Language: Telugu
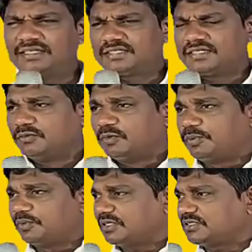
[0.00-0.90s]
నేను వేసాను
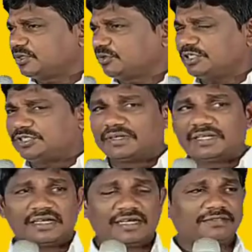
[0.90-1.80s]
ఉప్పు వేసింది
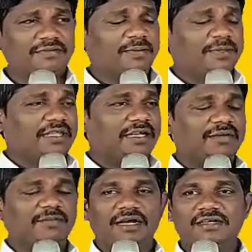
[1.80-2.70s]
కొంచెమే కదా కసమైపోయింది
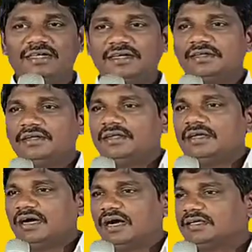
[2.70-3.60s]
ఏంటమ్మా అంటే
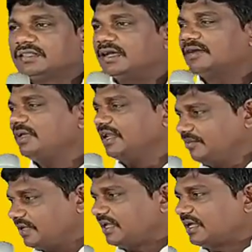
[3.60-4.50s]
ఇందాక మీరు
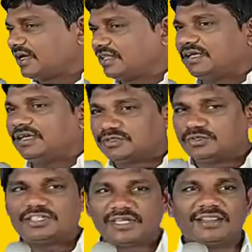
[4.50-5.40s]
ఏమన్నారు కదా
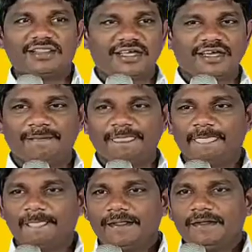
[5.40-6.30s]
వేసి వచ్చాను అందుకని
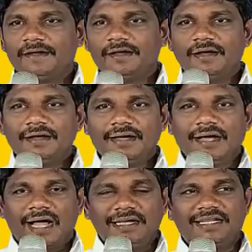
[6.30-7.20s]

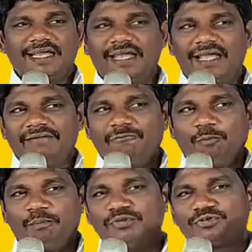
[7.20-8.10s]
అంటే
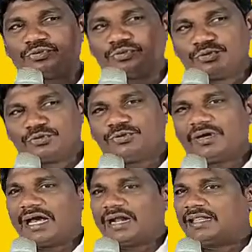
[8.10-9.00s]
ఉప్పు చూడు
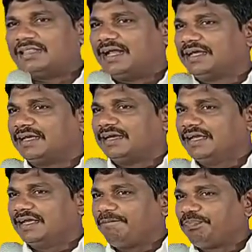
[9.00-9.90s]
అన్నదానికి